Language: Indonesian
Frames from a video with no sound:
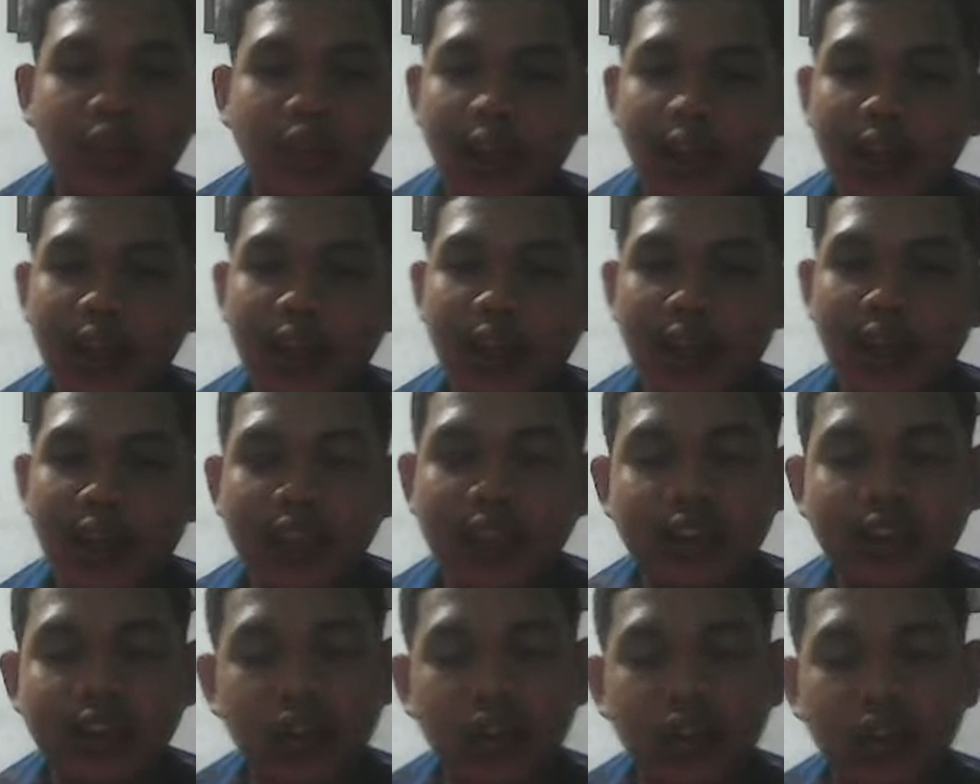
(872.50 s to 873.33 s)
tanda
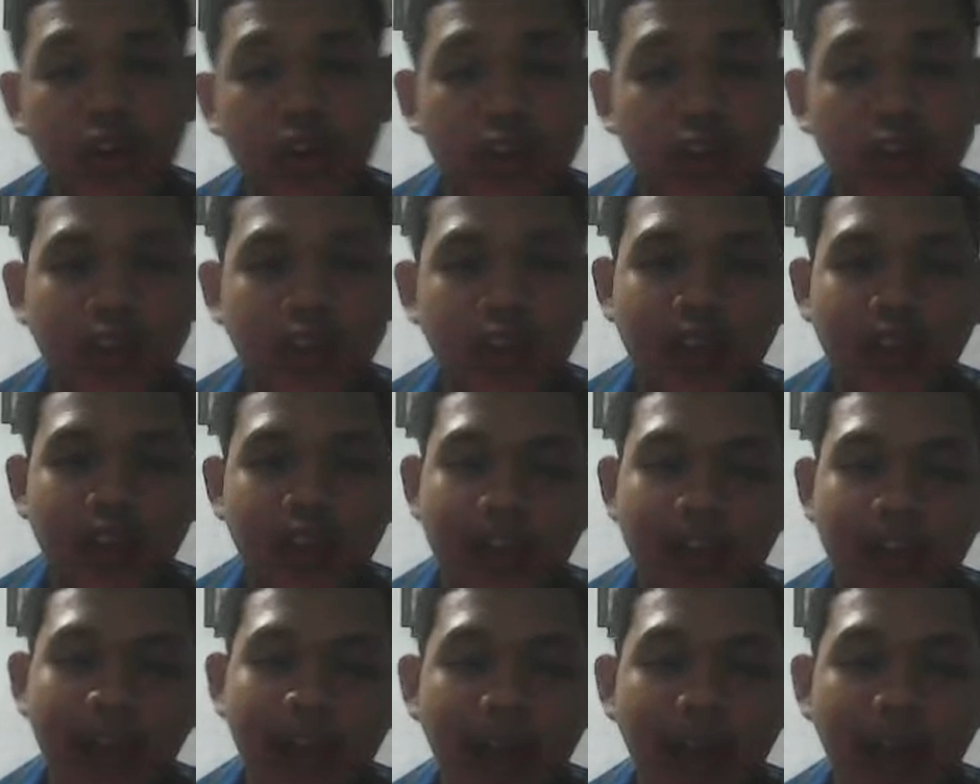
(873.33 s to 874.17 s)
underscore,
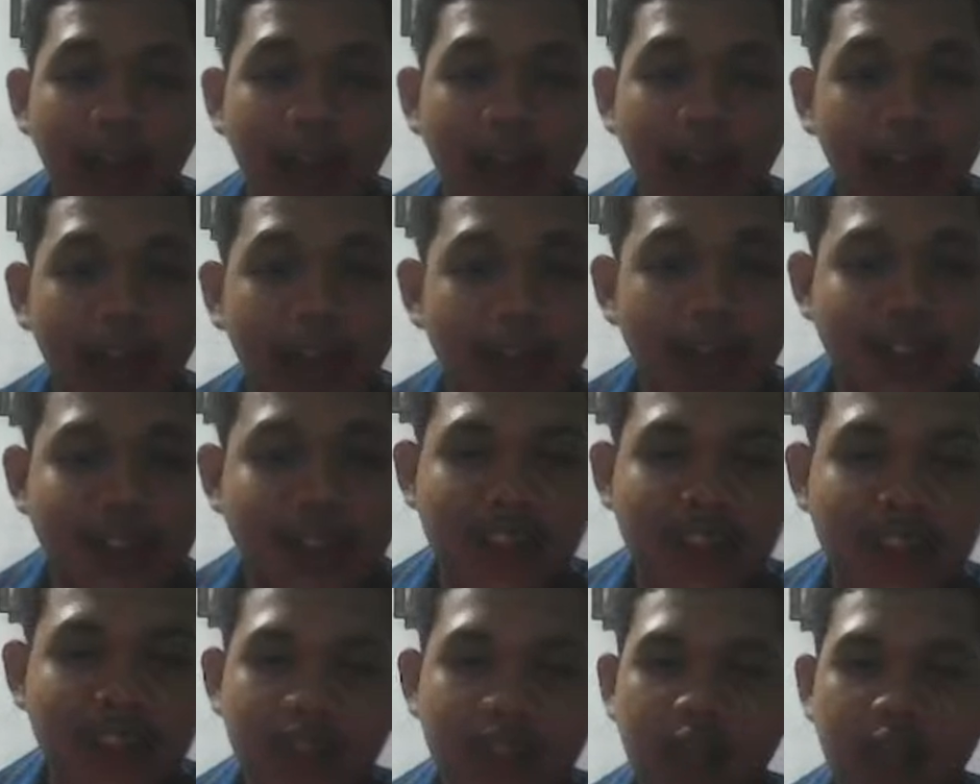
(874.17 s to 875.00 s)
tanda
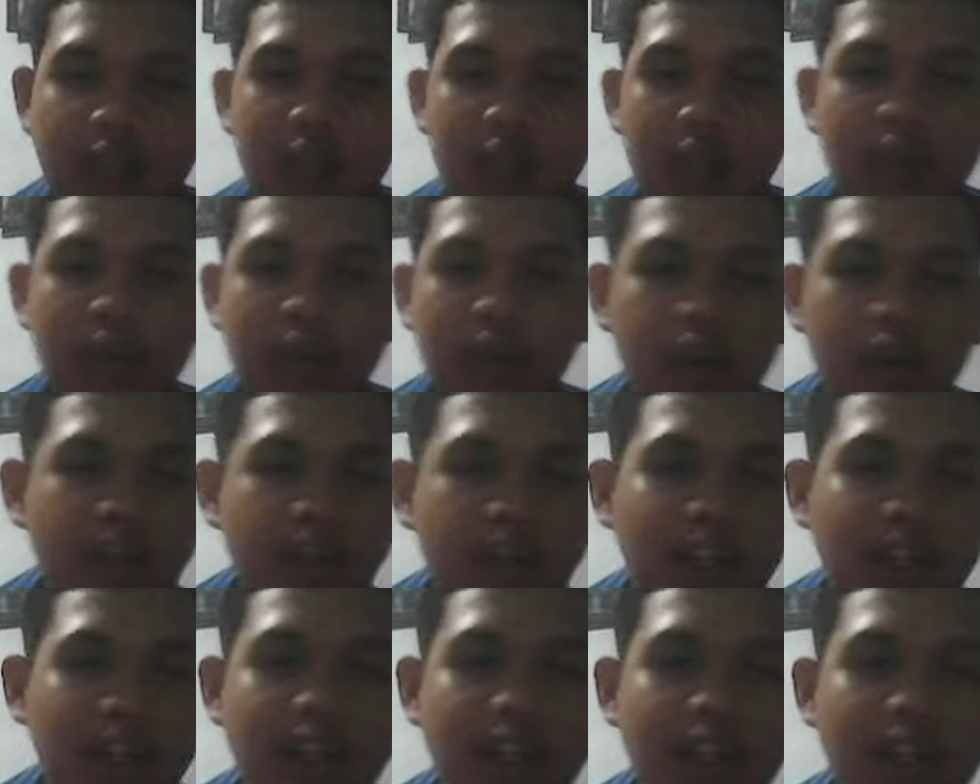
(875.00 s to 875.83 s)
edge
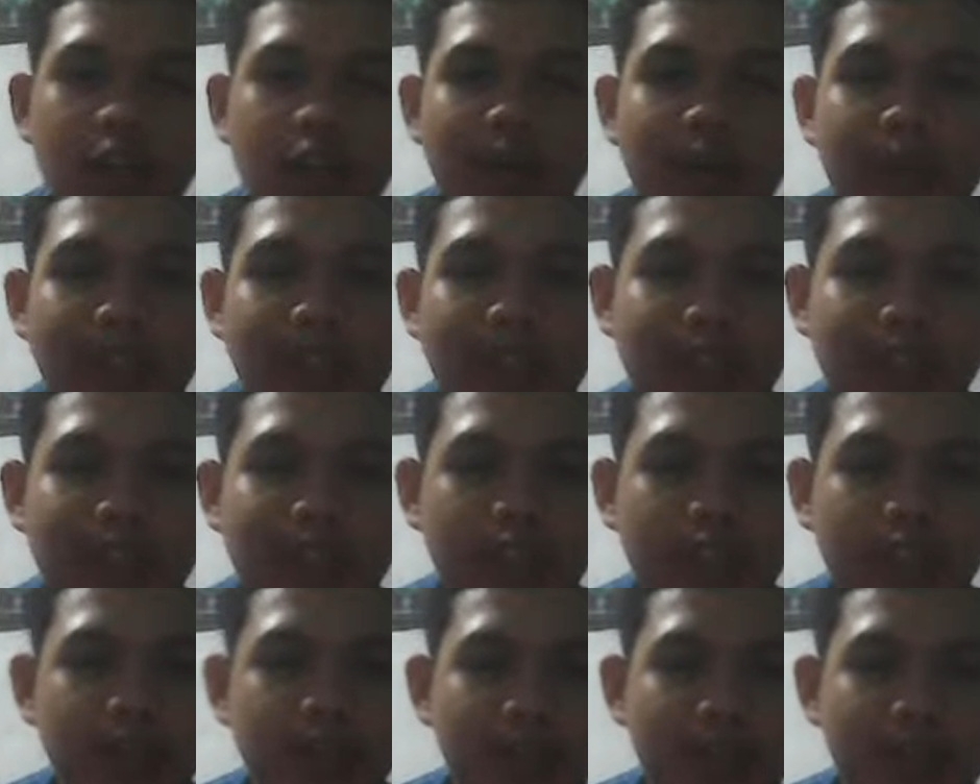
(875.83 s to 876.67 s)
Pokoknya tanda kombinasi
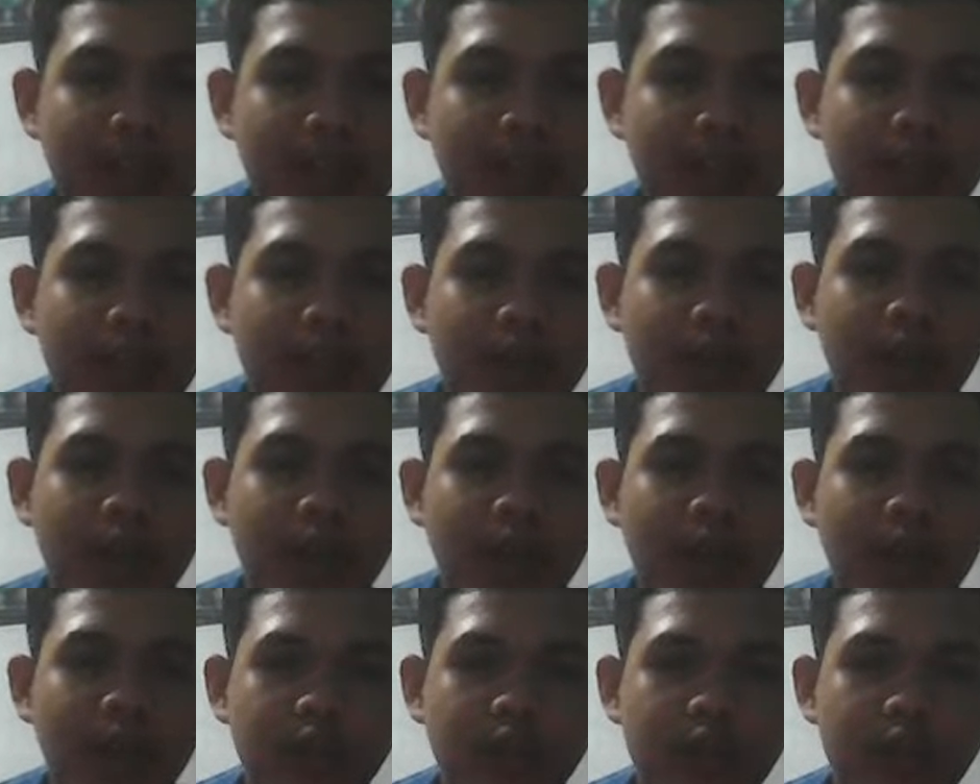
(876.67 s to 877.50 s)
gitu biar
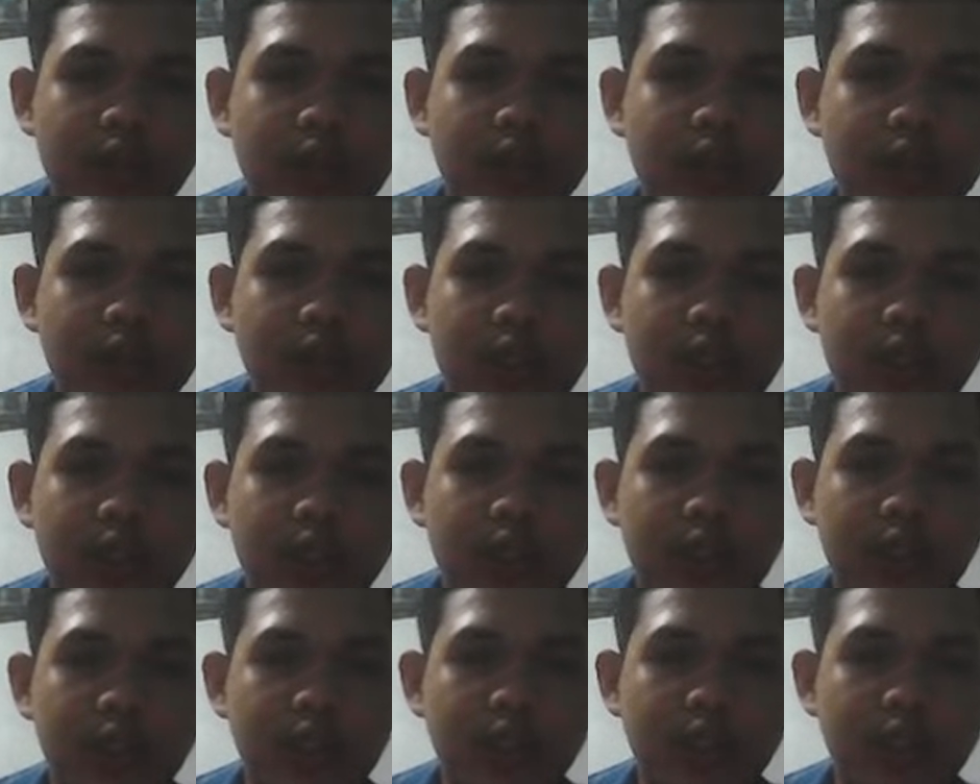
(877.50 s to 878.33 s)
kuat gitu.
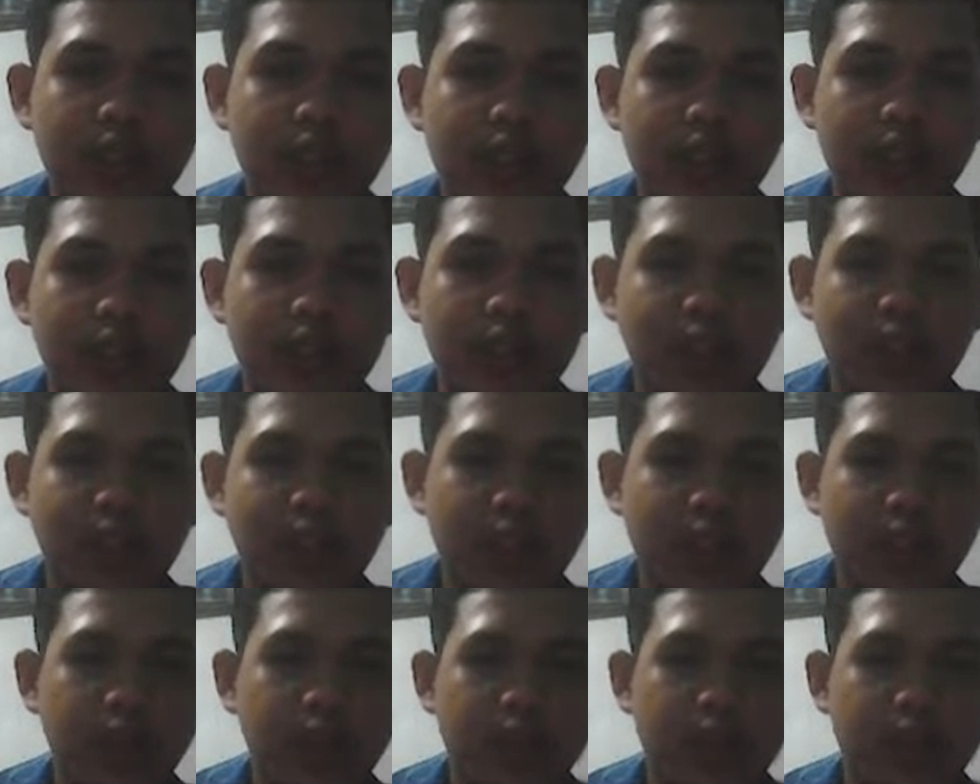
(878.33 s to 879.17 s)
Nah, di sini
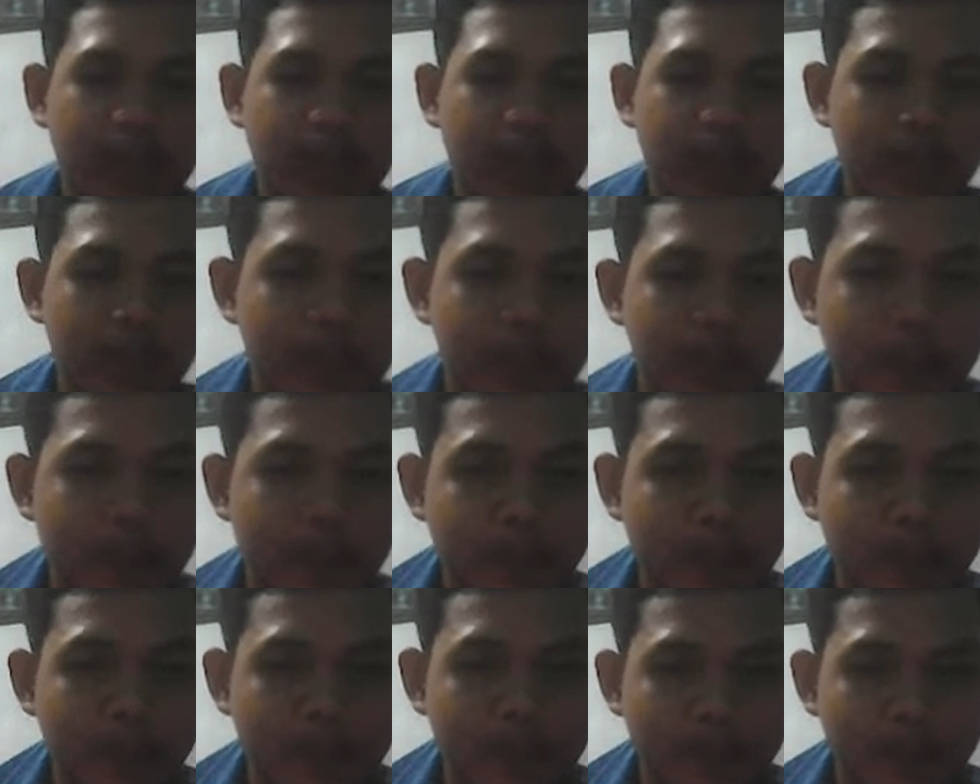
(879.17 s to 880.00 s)
sebagai contoh aja lah.
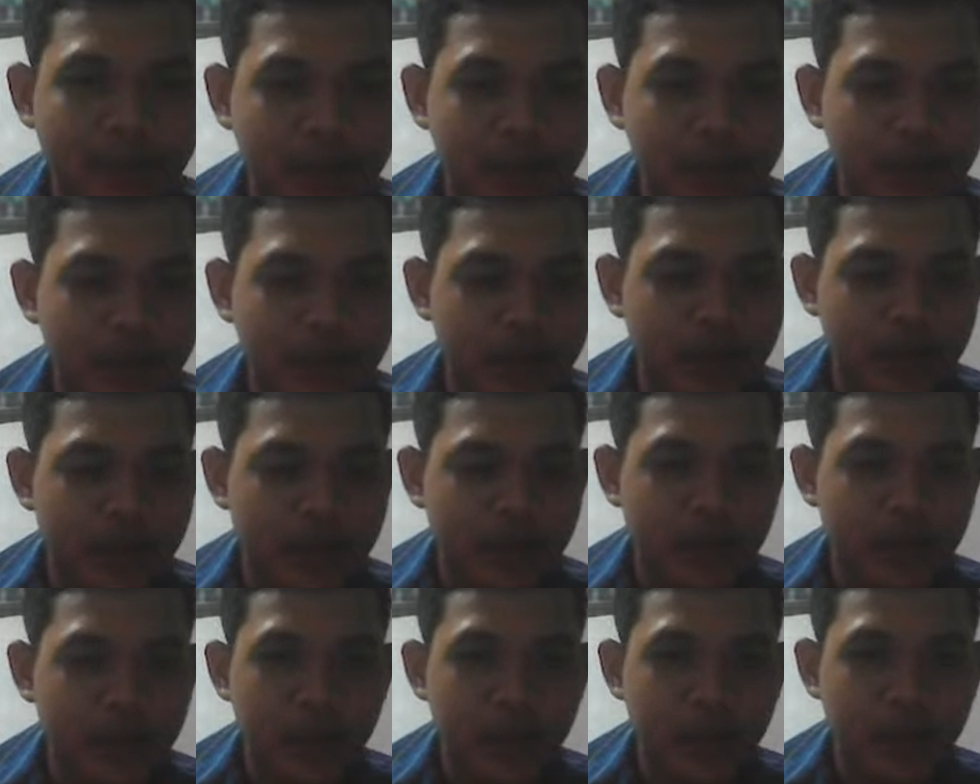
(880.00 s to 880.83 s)

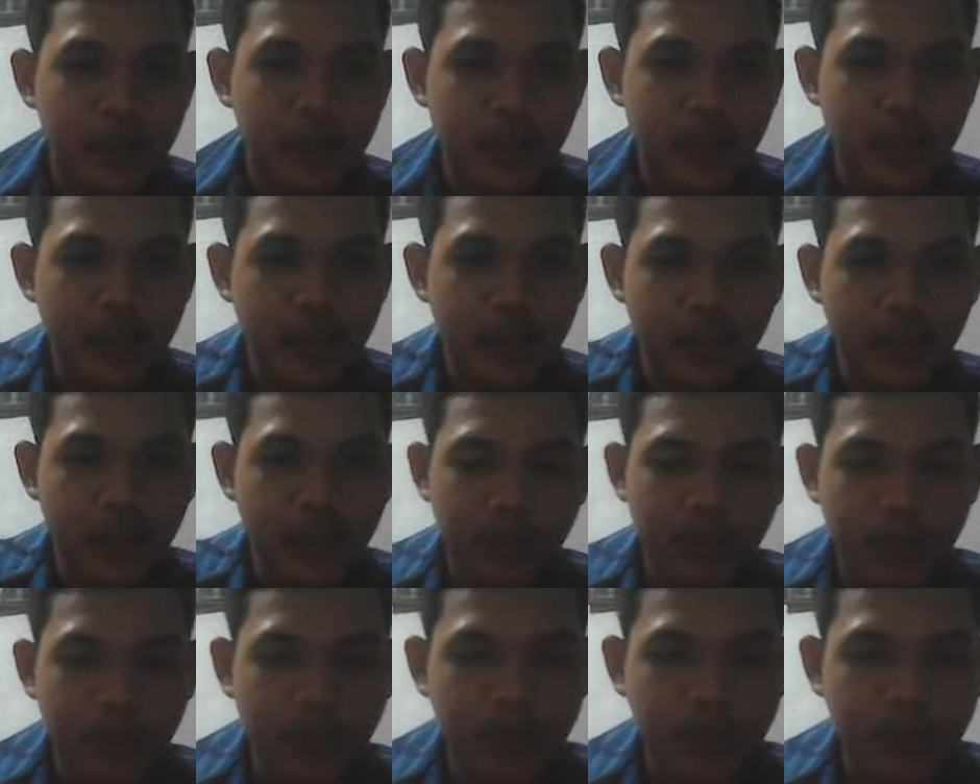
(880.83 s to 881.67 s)

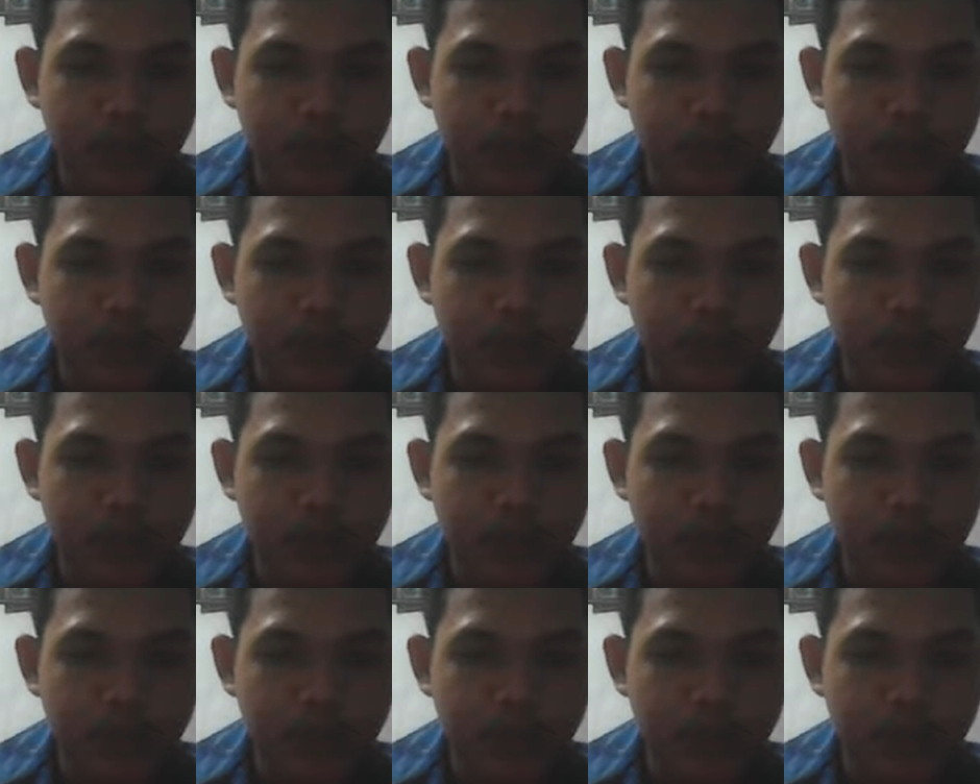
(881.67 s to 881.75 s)
Dahlan buat